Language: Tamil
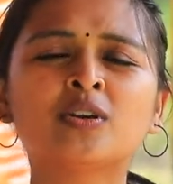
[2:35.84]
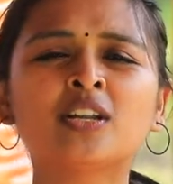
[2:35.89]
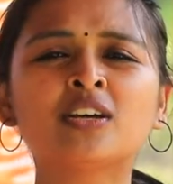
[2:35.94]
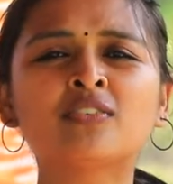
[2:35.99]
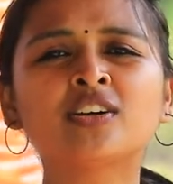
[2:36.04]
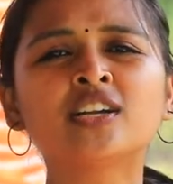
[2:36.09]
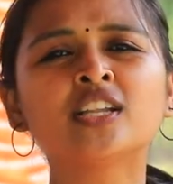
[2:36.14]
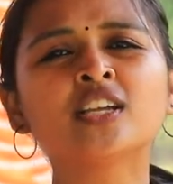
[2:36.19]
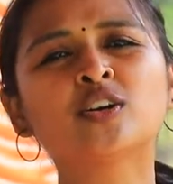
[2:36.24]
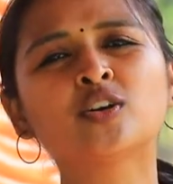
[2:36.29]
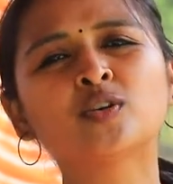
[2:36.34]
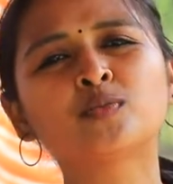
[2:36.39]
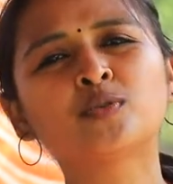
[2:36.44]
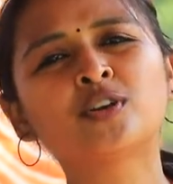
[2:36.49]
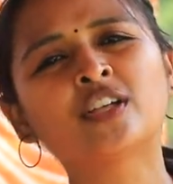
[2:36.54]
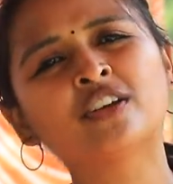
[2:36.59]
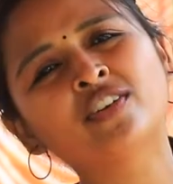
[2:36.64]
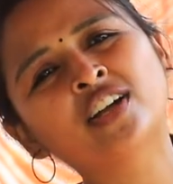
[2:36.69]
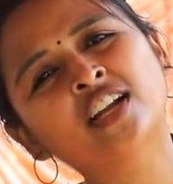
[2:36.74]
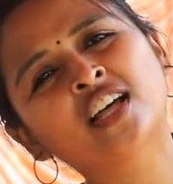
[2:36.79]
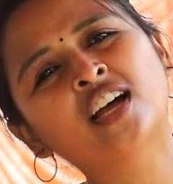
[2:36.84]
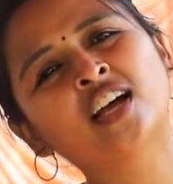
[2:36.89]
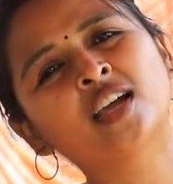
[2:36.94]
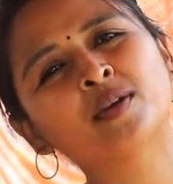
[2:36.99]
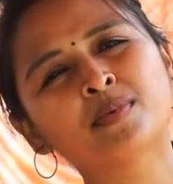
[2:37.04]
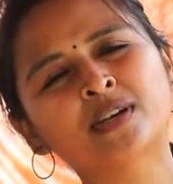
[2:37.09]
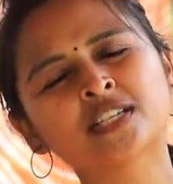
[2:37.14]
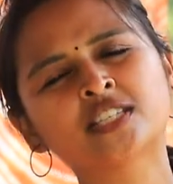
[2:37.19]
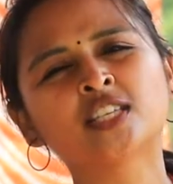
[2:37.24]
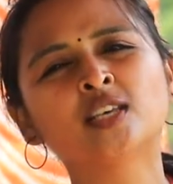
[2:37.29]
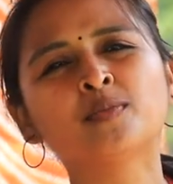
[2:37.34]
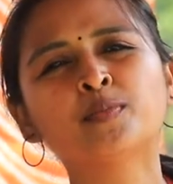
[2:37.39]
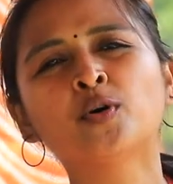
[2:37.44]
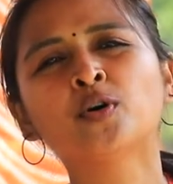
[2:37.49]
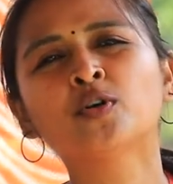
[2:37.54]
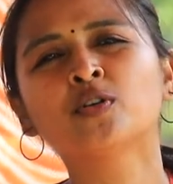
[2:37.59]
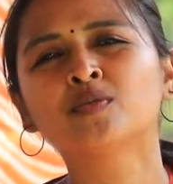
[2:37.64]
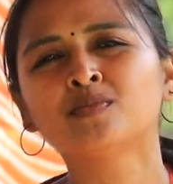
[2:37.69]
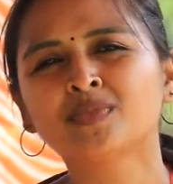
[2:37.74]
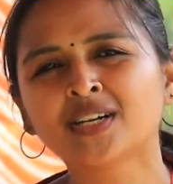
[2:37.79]
உழவனிக்கும் உழவனாய் பசியை
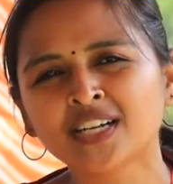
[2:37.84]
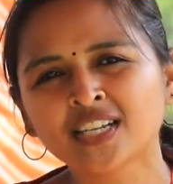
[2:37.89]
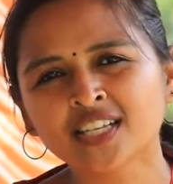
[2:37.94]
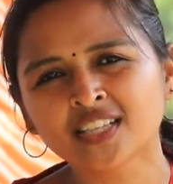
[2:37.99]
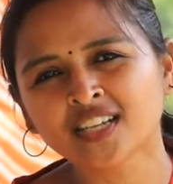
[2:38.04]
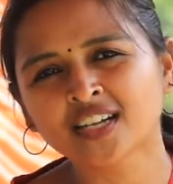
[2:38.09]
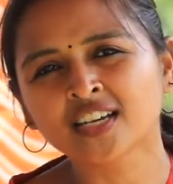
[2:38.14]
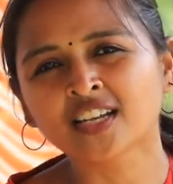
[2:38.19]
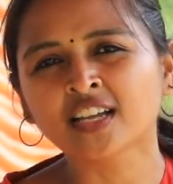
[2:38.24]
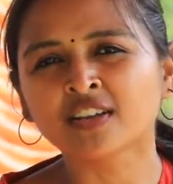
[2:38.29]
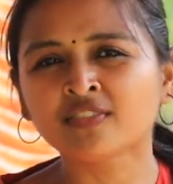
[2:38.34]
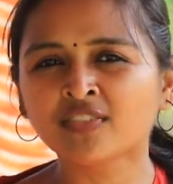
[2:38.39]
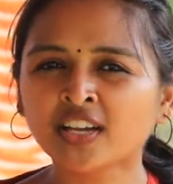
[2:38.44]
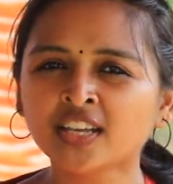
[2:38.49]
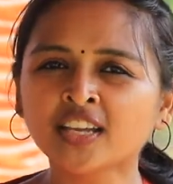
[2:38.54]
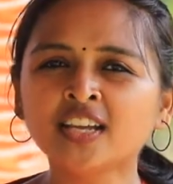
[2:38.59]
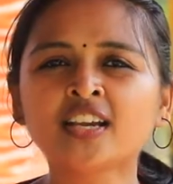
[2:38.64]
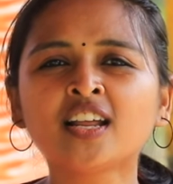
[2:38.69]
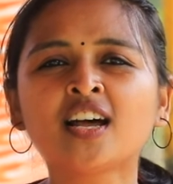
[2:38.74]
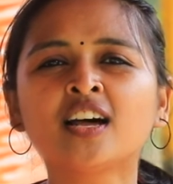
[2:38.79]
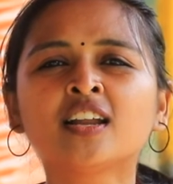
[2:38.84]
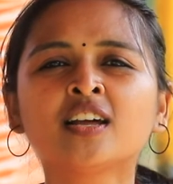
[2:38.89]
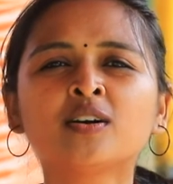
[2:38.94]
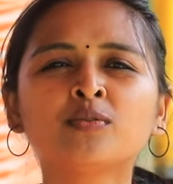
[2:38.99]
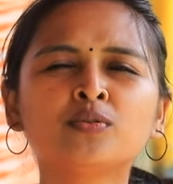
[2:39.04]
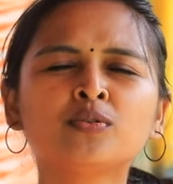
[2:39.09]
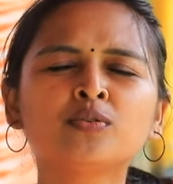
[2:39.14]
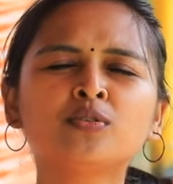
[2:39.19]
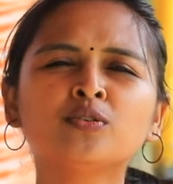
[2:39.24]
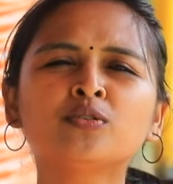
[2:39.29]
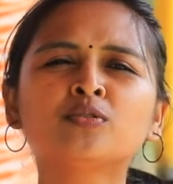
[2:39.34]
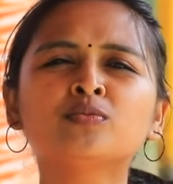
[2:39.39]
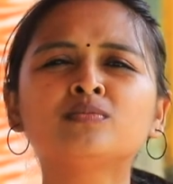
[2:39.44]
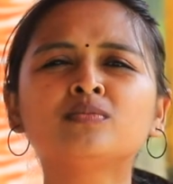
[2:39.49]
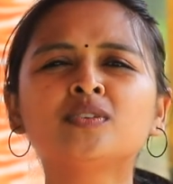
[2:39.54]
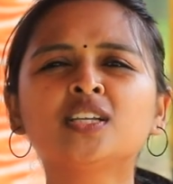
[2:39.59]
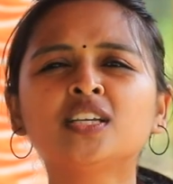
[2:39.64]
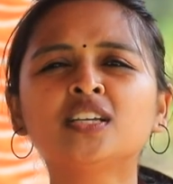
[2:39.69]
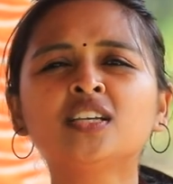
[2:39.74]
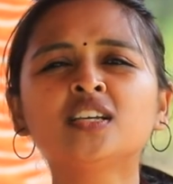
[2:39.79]
போக்கும் மணிதானாய் வயிறார உண்ணும்
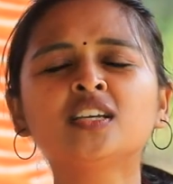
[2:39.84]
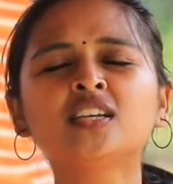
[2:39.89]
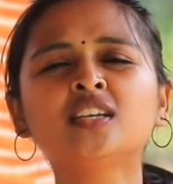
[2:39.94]
நீ